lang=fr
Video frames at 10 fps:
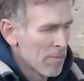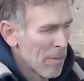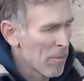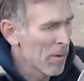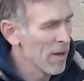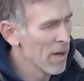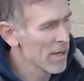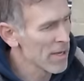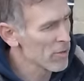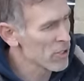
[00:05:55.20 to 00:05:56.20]
à peu près
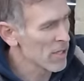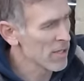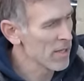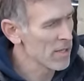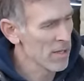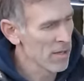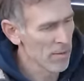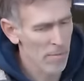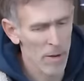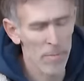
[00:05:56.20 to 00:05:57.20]
1 kg de châtaigne
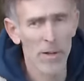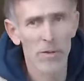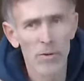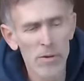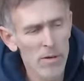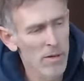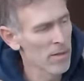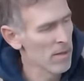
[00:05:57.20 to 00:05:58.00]
par plateau.